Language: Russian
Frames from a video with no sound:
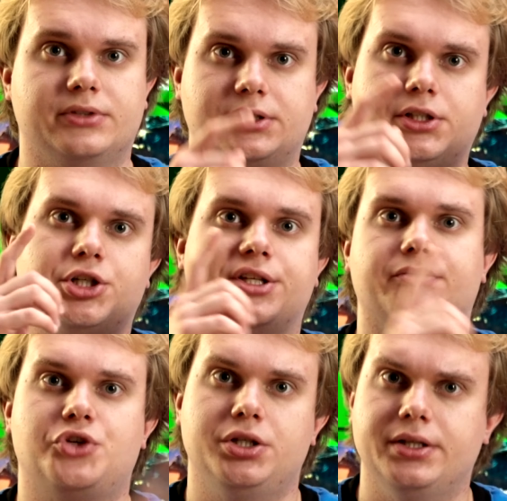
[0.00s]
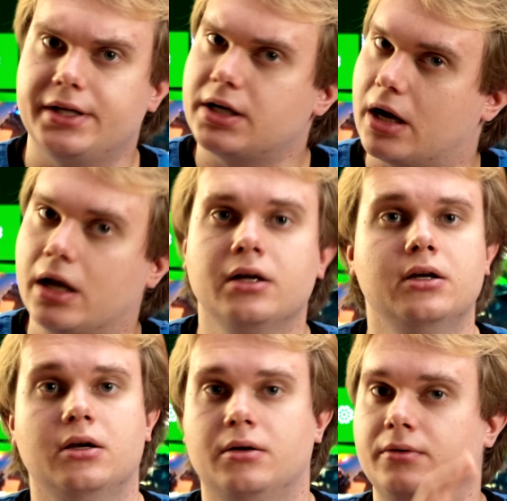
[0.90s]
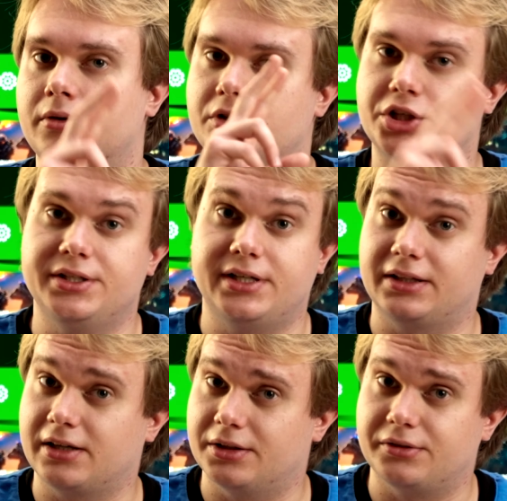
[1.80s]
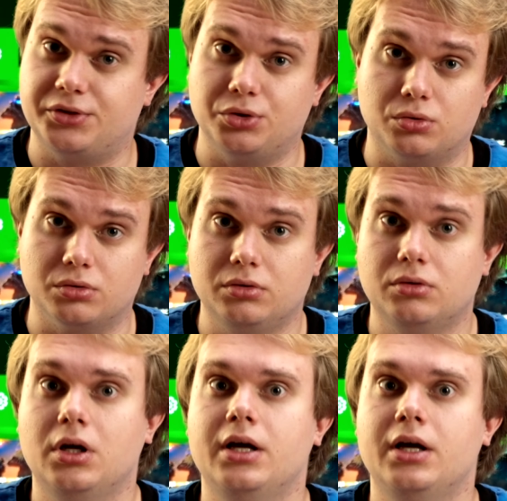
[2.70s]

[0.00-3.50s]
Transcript: с разрешением в 4К, 60 кадров в секунду,